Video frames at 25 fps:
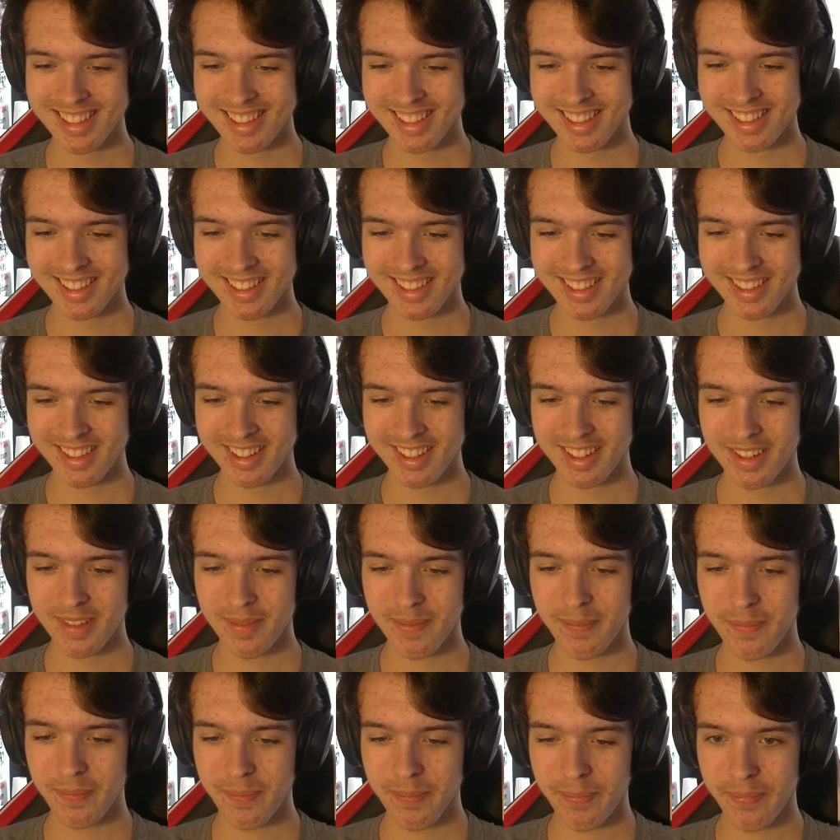Mais personne
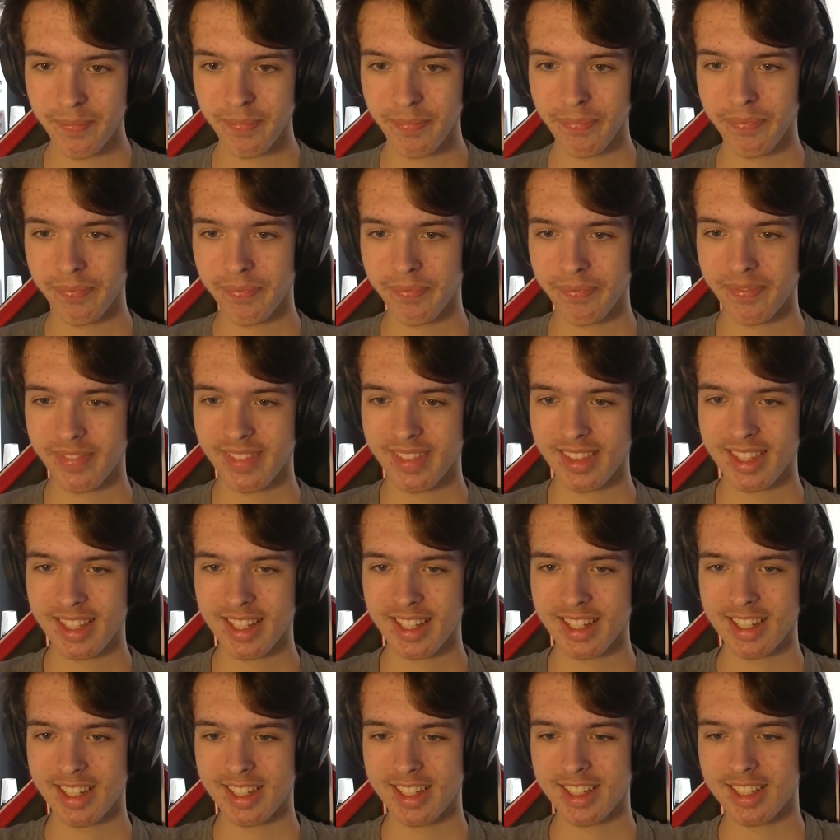n'est
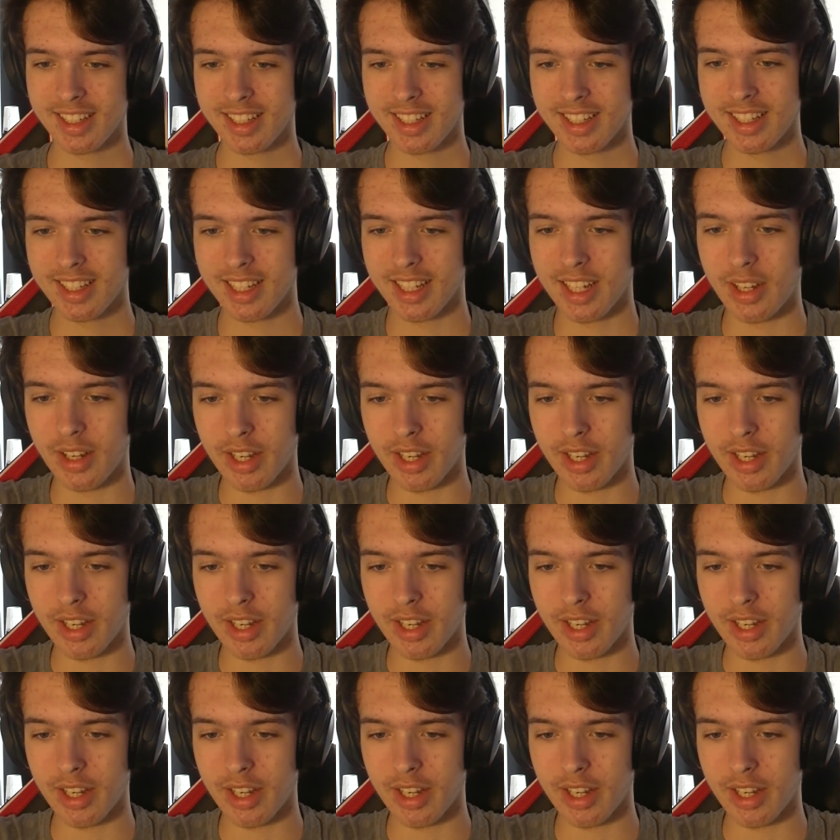villageois.